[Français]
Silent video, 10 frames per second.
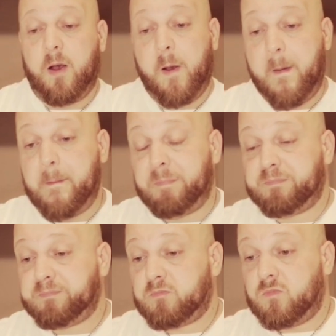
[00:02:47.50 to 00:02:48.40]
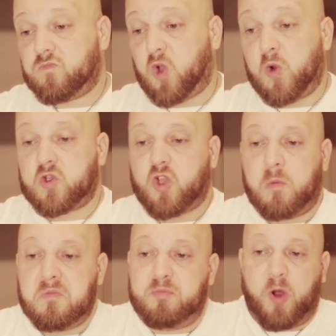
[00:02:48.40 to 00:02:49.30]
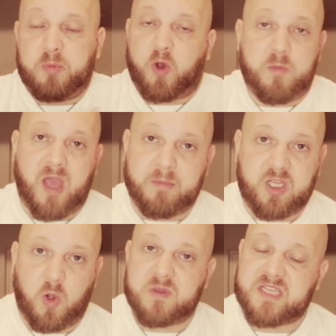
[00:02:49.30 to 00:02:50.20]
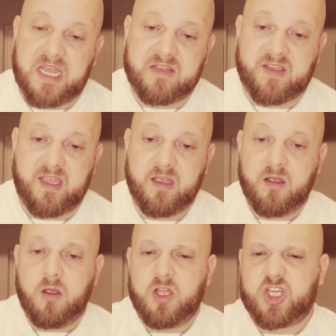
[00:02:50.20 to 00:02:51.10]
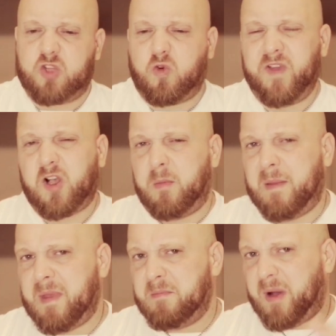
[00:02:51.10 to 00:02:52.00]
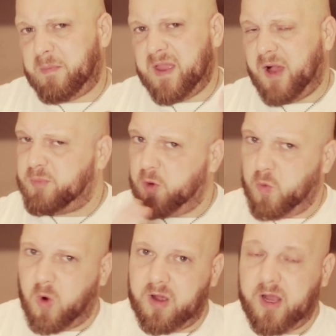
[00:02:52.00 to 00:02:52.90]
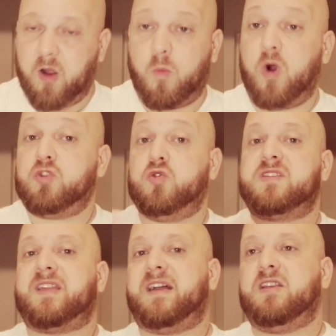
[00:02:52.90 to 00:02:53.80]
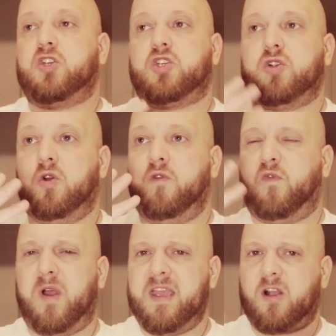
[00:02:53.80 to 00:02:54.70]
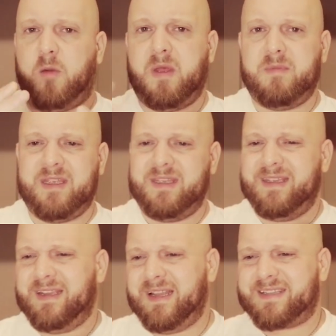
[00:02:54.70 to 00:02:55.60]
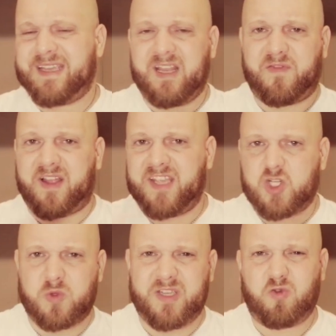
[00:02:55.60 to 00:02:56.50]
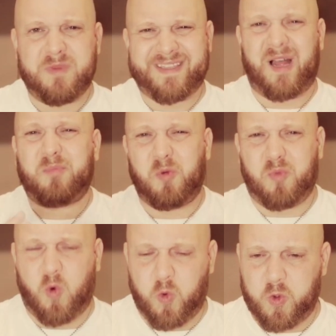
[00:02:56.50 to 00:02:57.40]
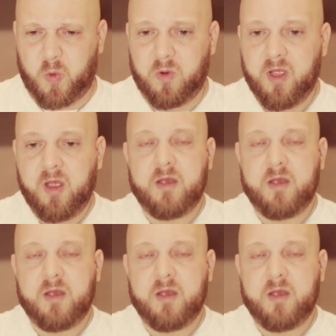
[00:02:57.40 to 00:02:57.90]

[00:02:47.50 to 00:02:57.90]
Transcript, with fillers: Euh, dans l'ensemble, une bonne première mi-temps, ça a été. J'ai trouvé quand même Mbappé un peu moins. Alors moi, du stade, je voyais quand même, il, essayait de faire des choses et tout, mais c'était un peu brouillon.